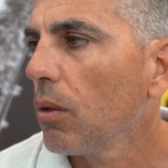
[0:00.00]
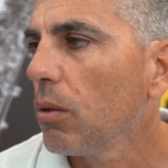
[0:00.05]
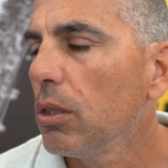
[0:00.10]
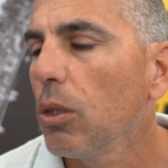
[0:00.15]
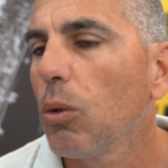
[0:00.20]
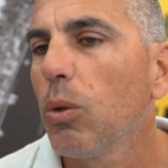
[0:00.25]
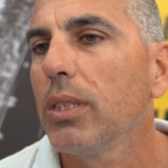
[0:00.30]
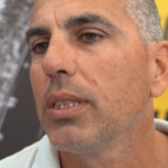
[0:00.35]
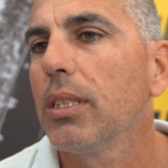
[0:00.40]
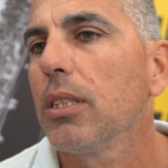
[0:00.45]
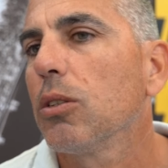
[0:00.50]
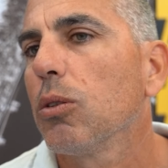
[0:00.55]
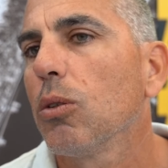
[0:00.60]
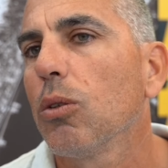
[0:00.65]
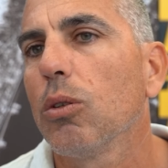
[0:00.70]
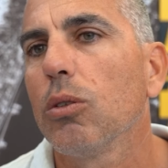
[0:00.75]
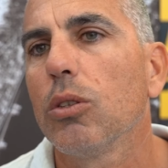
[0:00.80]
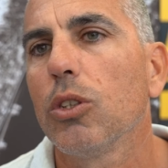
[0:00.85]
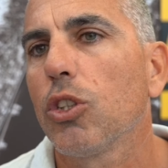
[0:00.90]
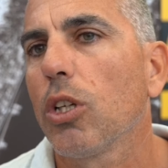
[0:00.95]
Quindi questi
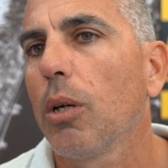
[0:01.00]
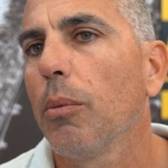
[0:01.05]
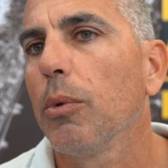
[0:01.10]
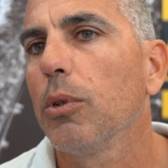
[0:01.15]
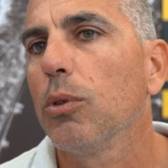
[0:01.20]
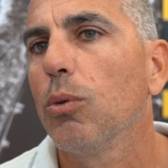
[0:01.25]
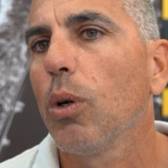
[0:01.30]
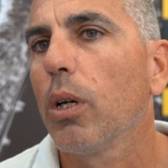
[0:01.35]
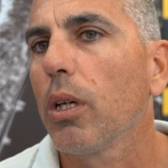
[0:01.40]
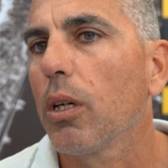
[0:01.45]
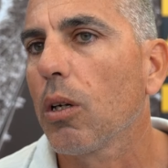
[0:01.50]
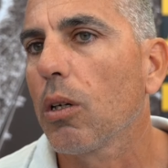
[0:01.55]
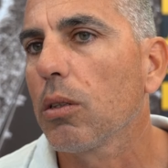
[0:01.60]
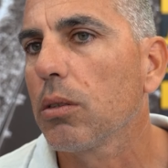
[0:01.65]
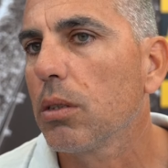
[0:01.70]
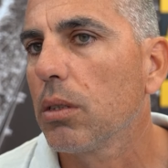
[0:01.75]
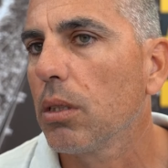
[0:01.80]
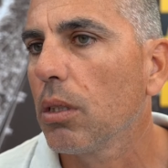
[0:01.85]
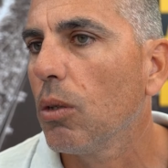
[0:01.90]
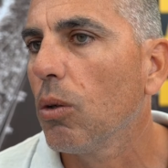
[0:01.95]
sono diciamo, i due
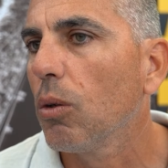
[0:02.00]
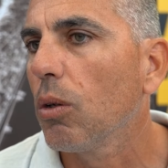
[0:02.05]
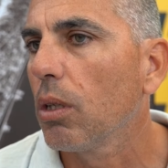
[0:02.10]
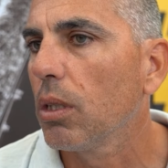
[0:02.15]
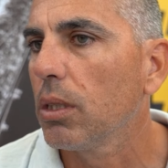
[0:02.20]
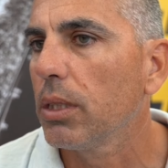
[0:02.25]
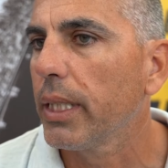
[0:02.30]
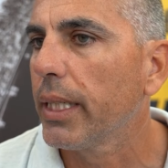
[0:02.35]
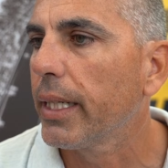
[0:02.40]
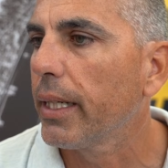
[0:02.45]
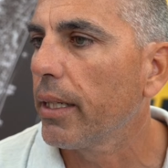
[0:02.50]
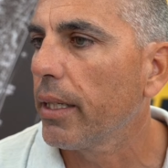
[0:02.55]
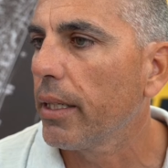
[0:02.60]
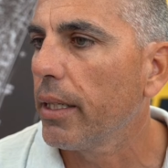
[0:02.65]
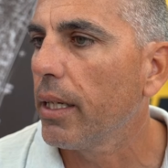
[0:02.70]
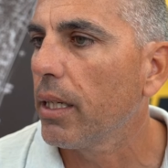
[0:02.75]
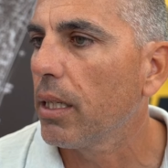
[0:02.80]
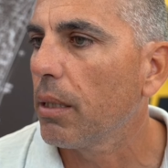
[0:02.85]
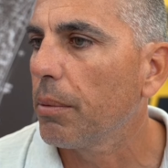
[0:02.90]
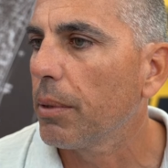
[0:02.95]
grossi goal di
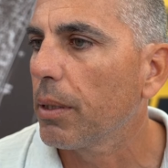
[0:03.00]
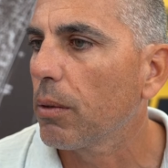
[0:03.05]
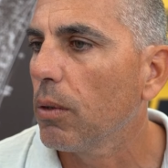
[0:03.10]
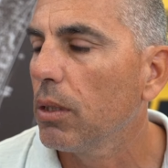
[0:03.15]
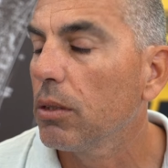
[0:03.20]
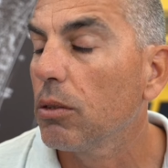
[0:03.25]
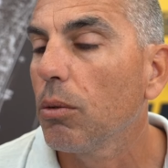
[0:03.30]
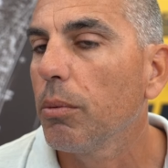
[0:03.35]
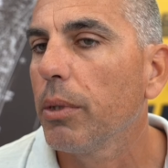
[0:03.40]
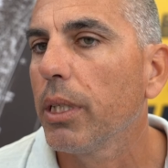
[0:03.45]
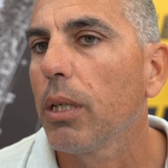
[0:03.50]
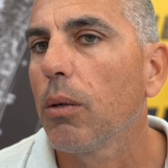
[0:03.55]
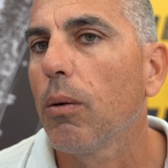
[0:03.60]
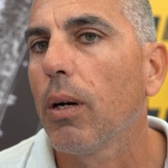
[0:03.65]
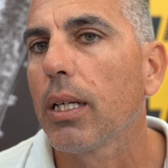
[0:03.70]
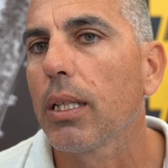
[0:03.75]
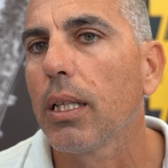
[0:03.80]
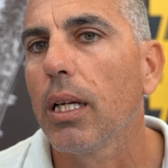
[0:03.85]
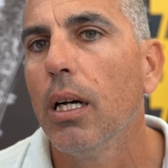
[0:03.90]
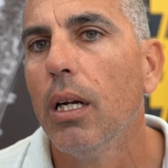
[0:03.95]
carriera per quanto mi
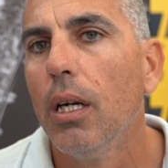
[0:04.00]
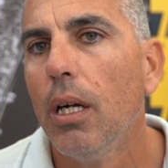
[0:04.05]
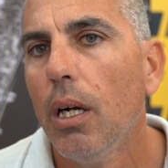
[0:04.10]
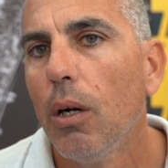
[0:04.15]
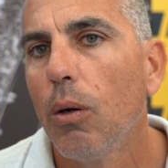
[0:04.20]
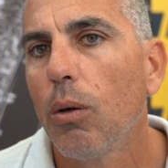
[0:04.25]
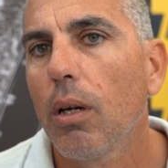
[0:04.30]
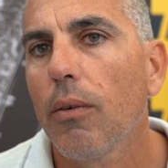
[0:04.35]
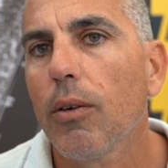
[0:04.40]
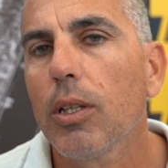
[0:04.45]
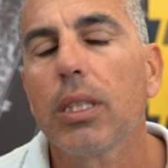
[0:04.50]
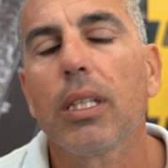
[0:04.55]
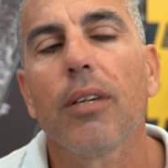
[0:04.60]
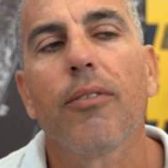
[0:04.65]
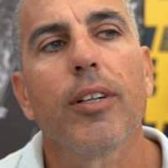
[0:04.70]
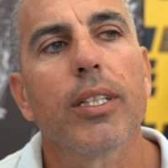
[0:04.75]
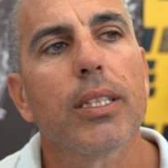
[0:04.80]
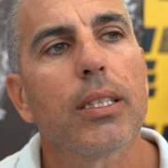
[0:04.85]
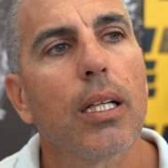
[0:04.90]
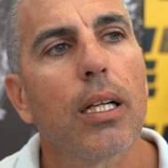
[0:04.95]
riguarda. Una volta
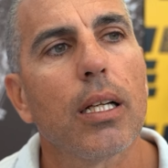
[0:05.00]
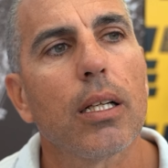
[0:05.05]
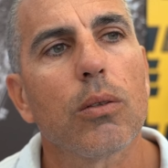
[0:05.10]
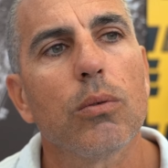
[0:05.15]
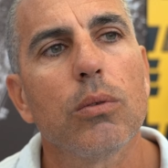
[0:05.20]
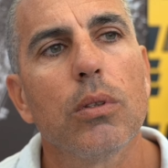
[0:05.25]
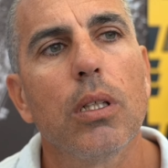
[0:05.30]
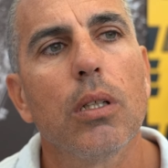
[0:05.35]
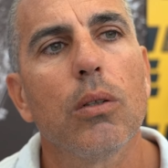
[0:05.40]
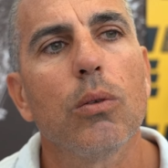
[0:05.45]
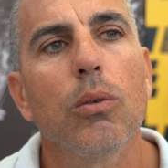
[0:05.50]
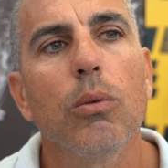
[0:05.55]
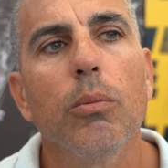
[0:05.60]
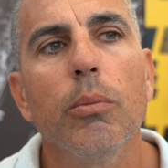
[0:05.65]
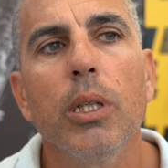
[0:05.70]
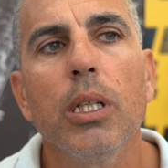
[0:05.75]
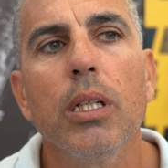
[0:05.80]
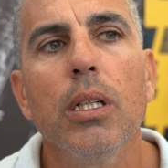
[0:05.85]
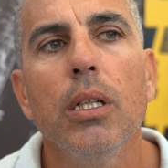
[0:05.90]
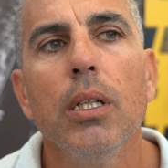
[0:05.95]
fatta la Route
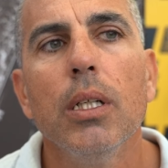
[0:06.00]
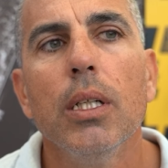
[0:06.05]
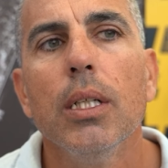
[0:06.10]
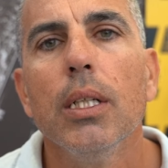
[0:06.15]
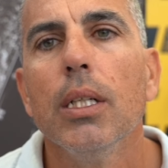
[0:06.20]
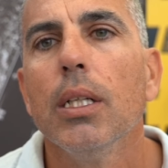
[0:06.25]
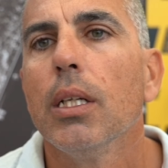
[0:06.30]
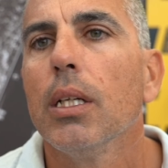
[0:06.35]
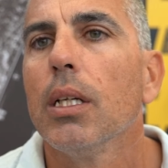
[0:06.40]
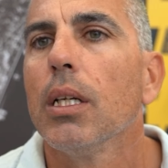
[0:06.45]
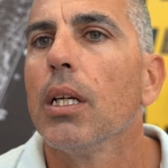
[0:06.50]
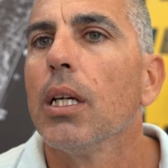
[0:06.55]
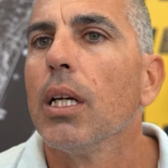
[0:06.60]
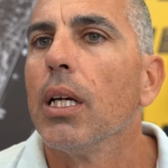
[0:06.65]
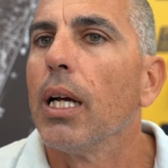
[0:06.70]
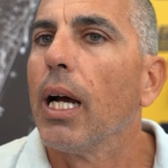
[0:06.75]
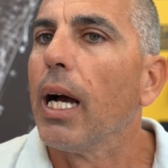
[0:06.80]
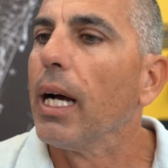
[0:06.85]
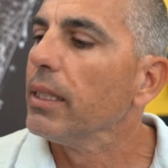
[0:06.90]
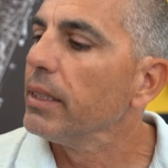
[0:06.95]
Room
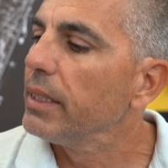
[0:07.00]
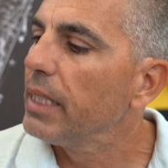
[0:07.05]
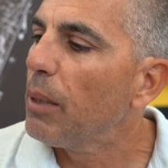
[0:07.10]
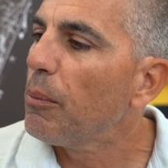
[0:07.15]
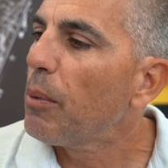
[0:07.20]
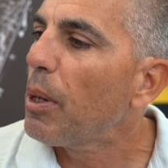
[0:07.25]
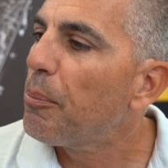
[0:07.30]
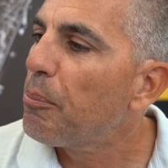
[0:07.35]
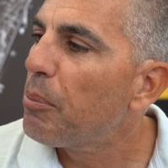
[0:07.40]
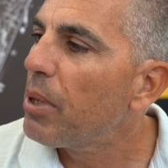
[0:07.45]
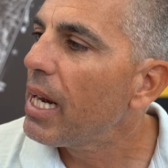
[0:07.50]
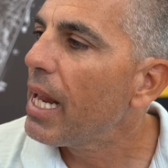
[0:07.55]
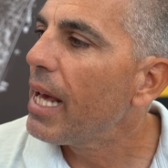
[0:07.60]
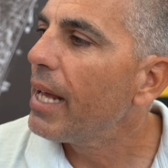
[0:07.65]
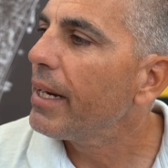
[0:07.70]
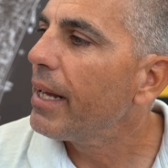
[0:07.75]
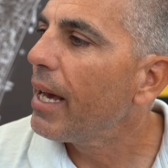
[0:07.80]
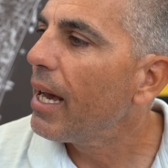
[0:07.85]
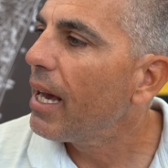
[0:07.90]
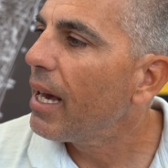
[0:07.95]
andiamo a
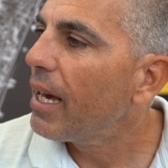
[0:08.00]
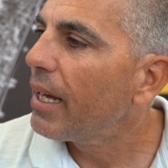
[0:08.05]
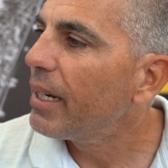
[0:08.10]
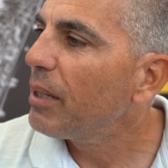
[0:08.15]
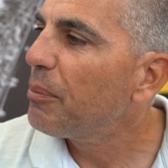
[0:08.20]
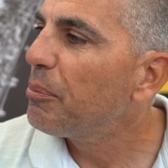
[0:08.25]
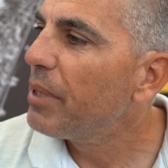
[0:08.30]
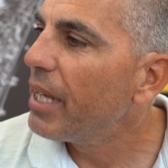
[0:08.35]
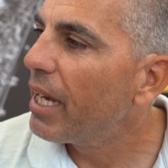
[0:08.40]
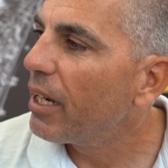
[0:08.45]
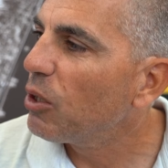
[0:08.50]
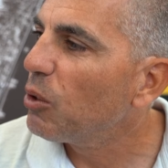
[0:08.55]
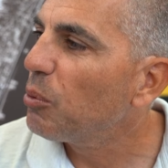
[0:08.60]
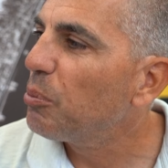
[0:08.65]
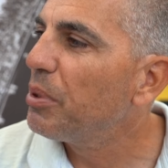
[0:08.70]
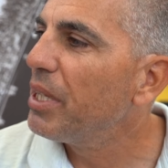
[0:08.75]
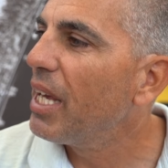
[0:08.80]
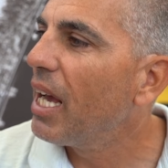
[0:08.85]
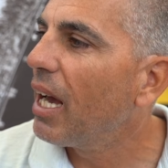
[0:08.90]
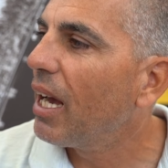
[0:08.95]
planare piano
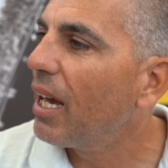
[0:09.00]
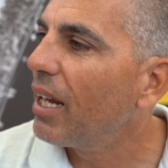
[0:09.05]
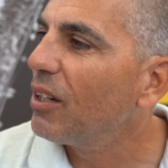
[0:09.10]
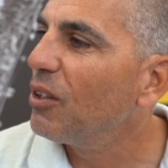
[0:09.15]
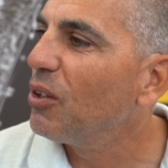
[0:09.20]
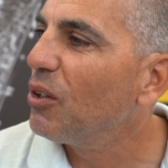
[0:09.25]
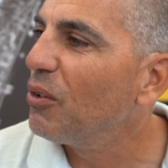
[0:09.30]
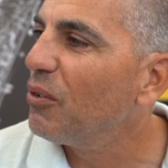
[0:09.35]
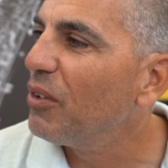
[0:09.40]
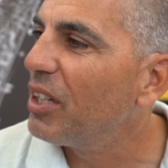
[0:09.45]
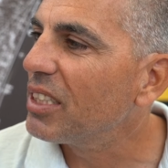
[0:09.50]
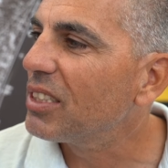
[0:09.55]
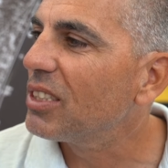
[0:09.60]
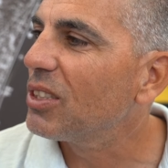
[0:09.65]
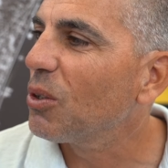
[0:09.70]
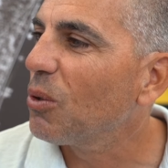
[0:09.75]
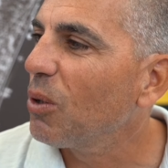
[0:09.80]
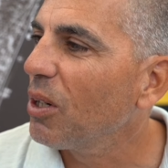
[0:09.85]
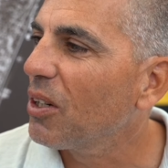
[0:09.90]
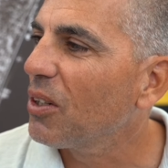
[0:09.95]
piano
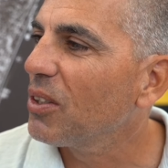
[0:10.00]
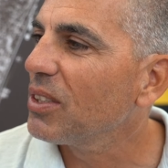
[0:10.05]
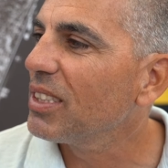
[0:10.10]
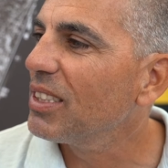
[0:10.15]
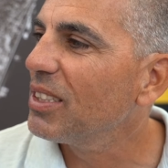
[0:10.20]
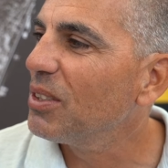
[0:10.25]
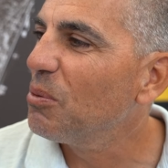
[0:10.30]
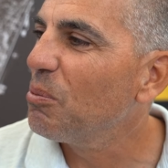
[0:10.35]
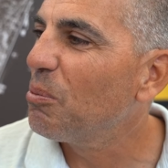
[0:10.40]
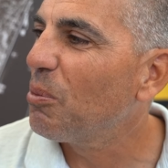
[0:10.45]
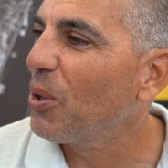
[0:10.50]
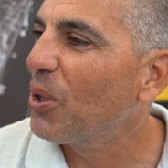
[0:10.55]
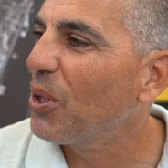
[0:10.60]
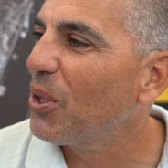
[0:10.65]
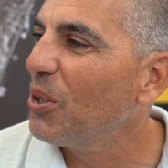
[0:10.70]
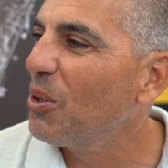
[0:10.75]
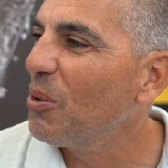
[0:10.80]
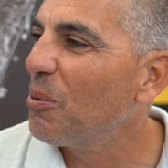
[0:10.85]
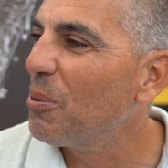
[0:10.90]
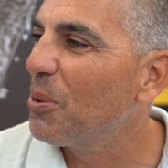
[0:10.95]
verso qualcosa di un
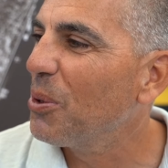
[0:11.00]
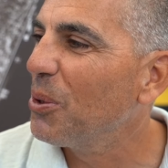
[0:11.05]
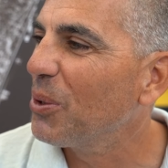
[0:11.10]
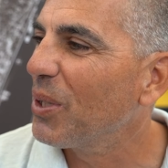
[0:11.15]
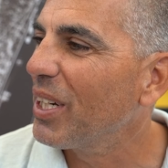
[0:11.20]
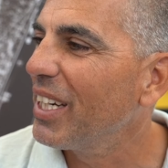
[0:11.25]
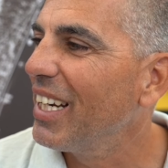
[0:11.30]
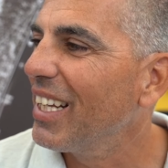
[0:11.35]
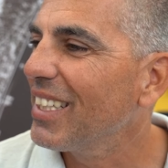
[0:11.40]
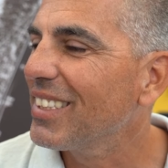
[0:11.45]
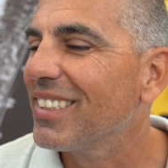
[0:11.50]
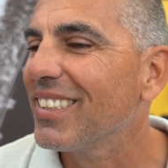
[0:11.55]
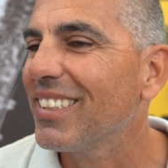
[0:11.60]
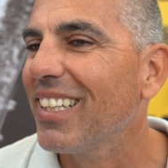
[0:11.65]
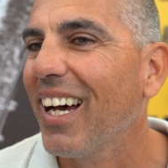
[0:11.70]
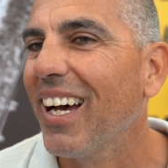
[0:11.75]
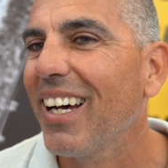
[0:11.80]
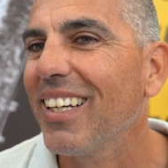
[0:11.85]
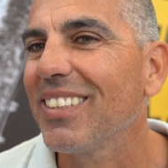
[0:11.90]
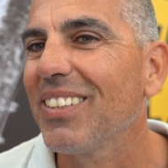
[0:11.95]
pochino più
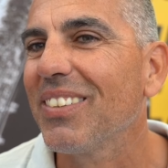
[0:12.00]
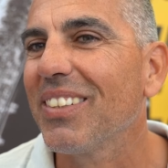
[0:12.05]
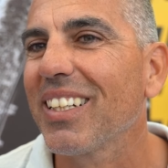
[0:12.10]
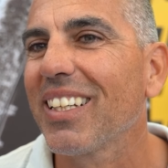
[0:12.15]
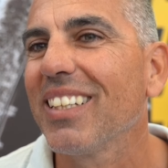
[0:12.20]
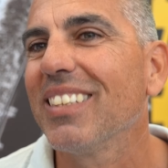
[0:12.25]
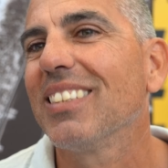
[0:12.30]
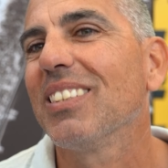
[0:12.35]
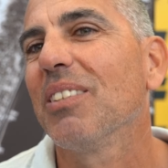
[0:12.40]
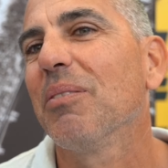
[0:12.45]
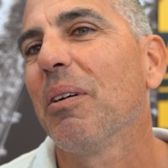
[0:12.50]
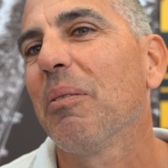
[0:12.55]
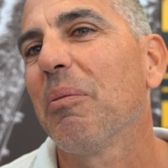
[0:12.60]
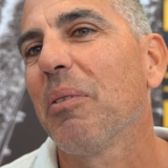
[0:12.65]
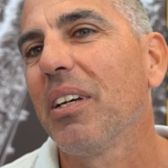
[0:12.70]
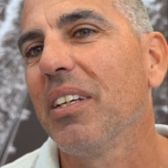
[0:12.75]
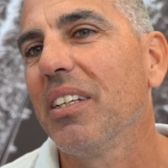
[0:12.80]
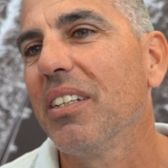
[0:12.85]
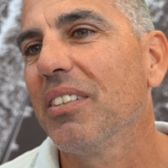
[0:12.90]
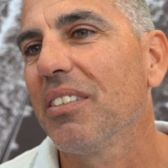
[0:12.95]
rilassato perché insomma
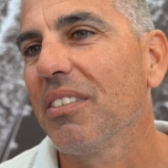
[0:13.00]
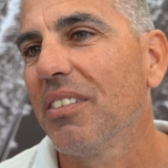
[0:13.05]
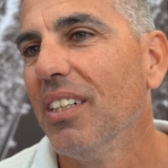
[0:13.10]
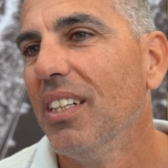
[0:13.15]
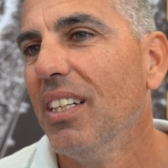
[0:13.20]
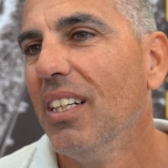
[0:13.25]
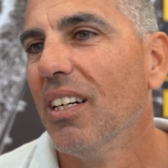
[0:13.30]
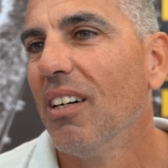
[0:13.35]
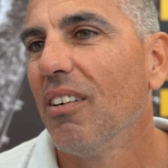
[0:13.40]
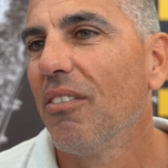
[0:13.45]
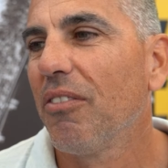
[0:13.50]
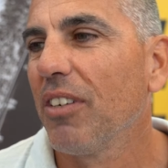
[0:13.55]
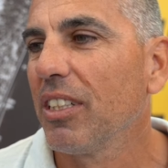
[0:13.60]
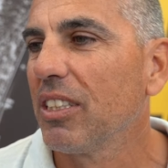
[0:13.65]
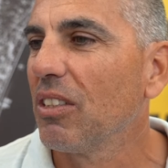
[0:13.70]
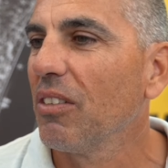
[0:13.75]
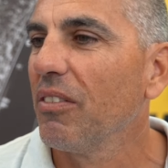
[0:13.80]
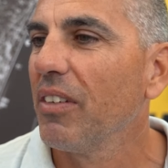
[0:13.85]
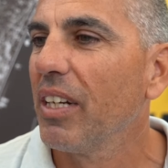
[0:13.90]
poi io fatto